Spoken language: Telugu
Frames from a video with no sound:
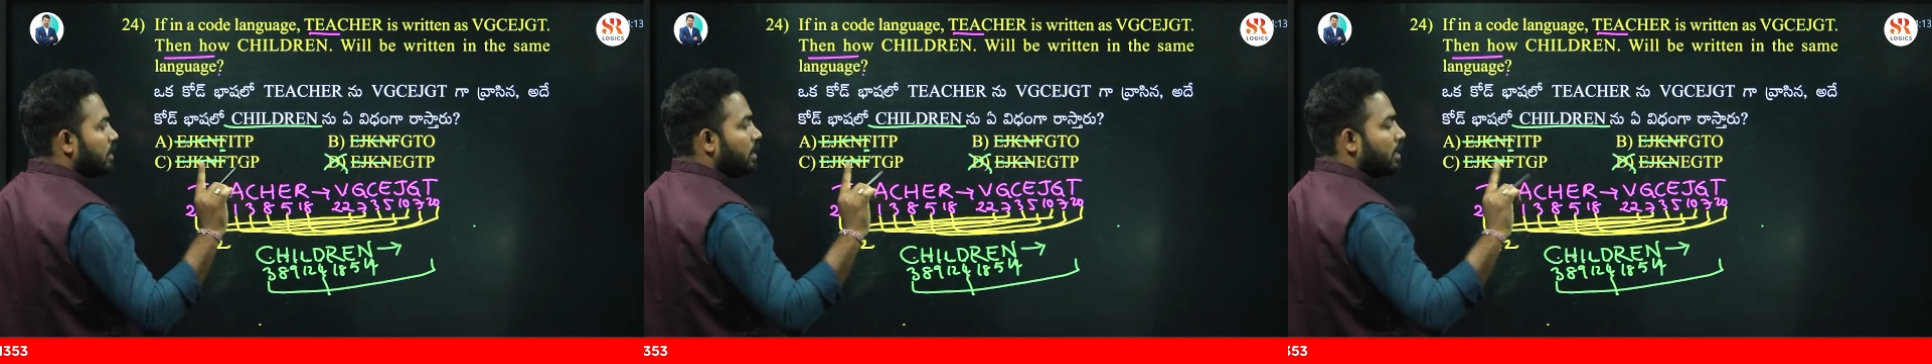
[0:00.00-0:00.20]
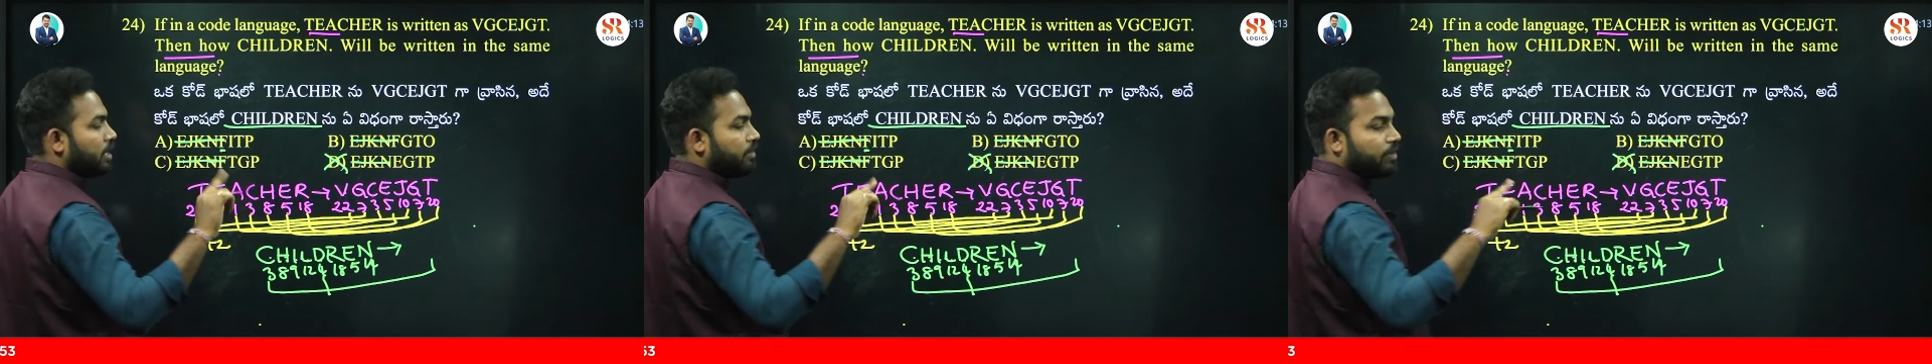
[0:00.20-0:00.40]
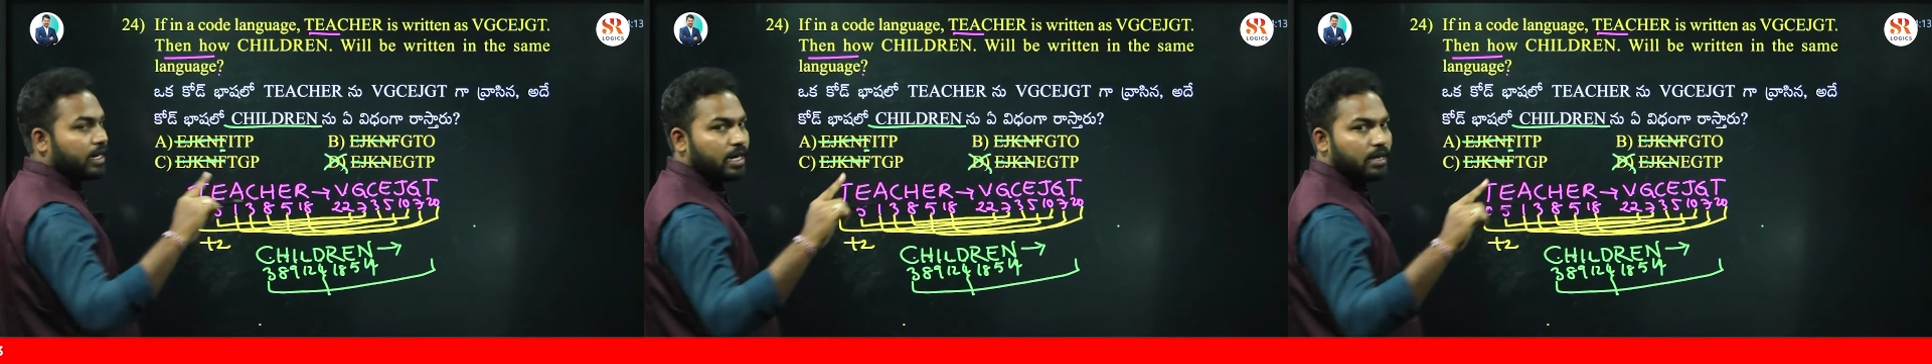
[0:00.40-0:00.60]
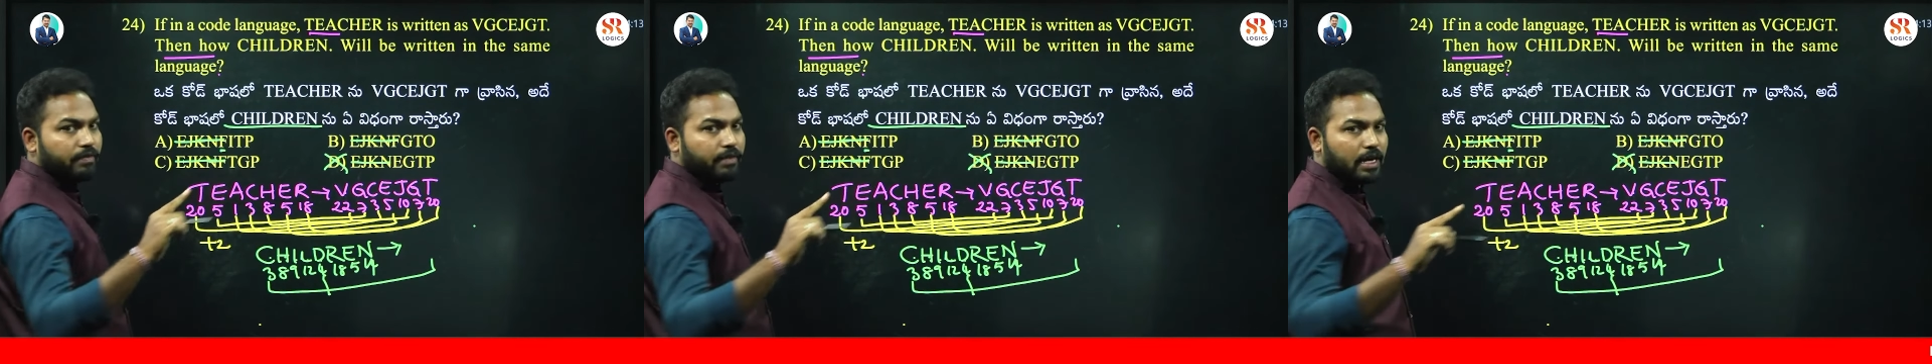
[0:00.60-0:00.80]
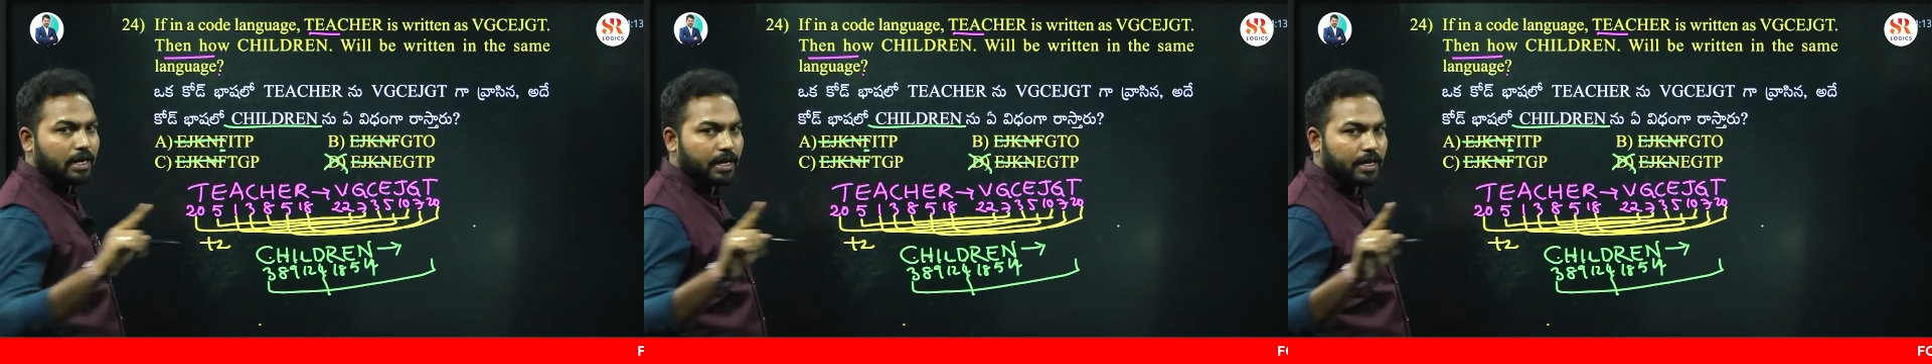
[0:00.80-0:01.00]
డిఫరెంట్
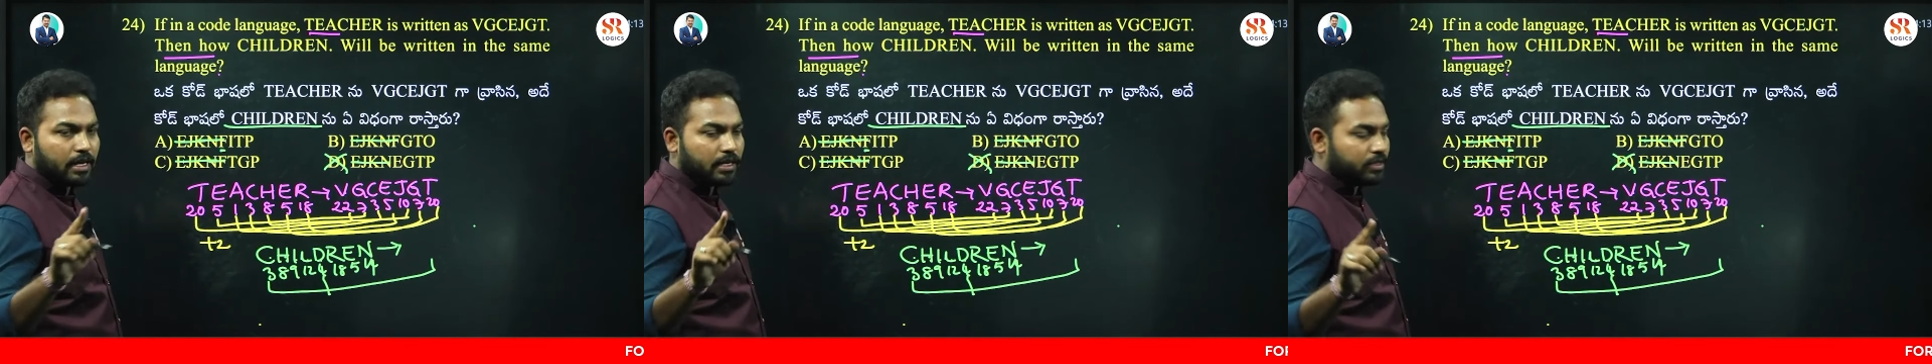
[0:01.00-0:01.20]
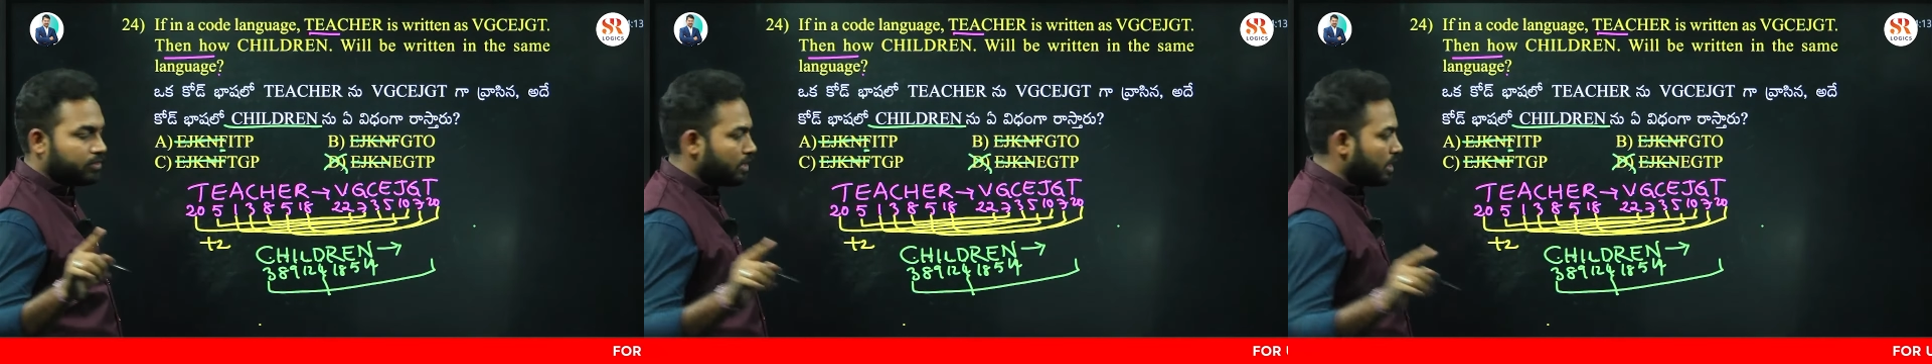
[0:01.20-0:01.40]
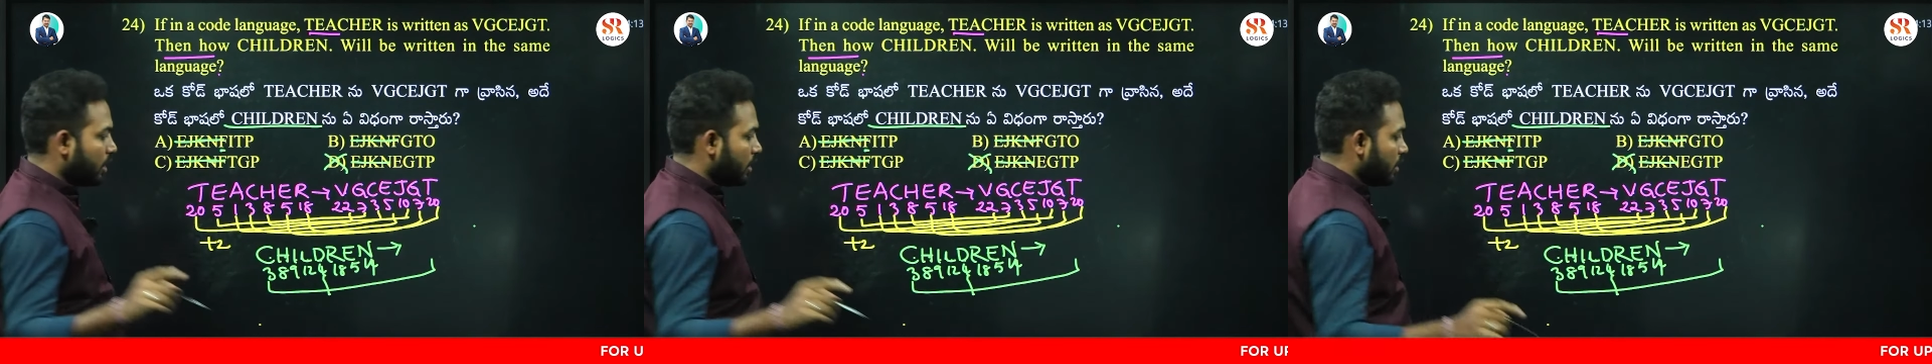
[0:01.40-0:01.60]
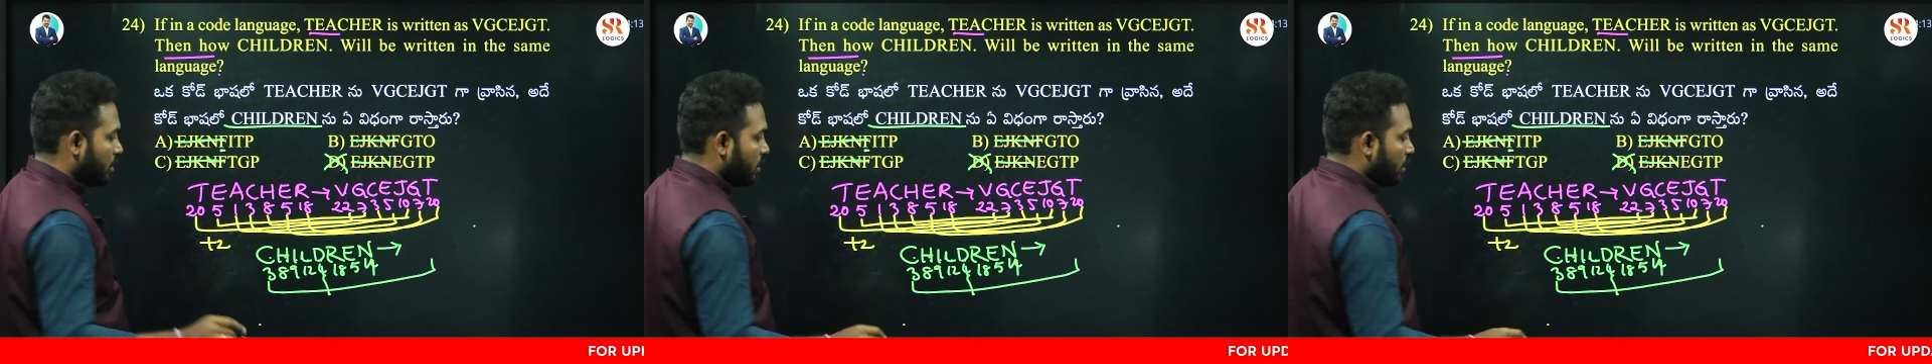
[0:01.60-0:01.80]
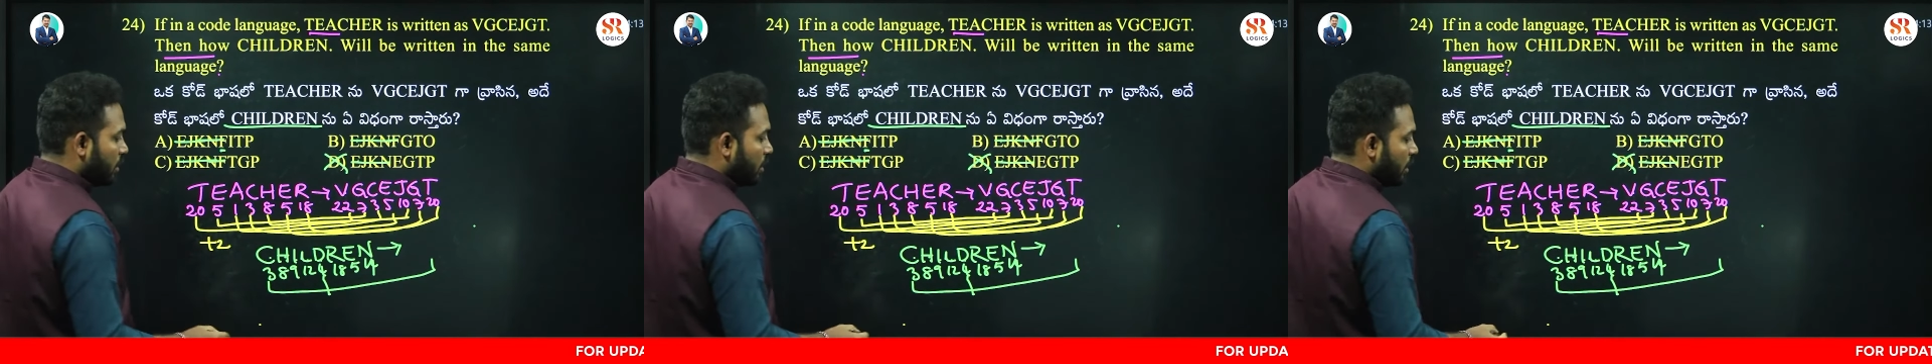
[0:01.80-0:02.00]
డిఫరెంట్ లెటర్స్ ఉన్నాయి
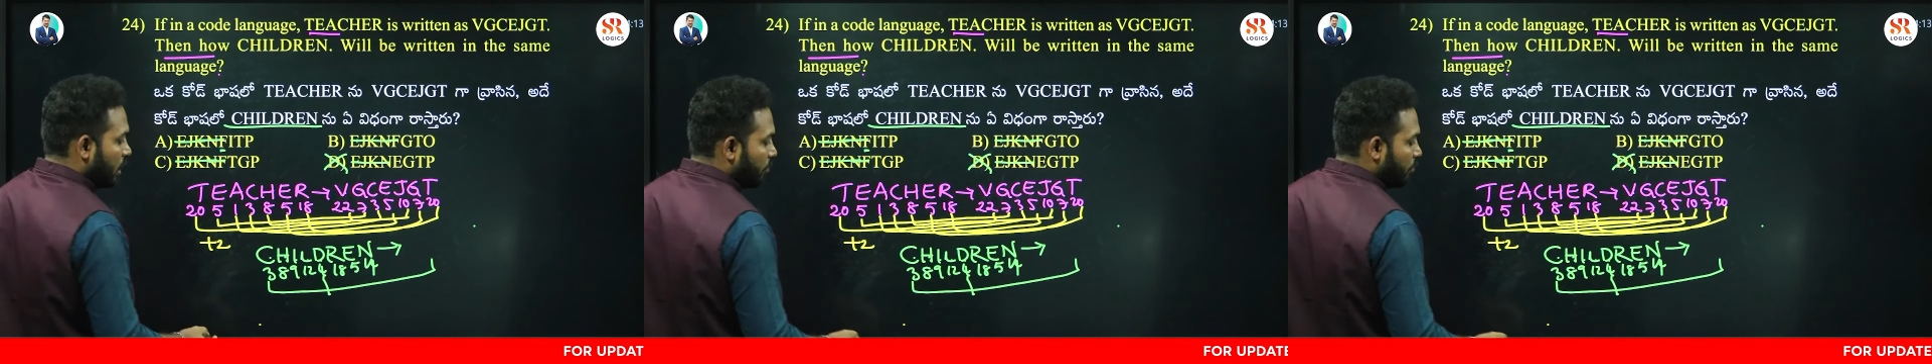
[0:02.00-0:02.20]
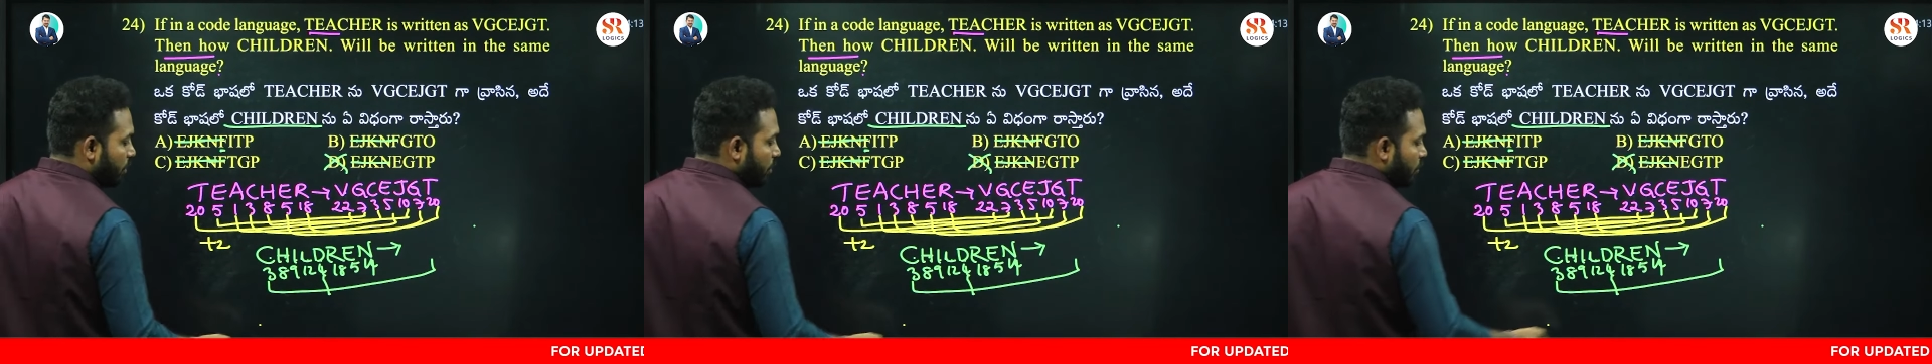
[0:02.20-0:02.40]
ఇప్పుడు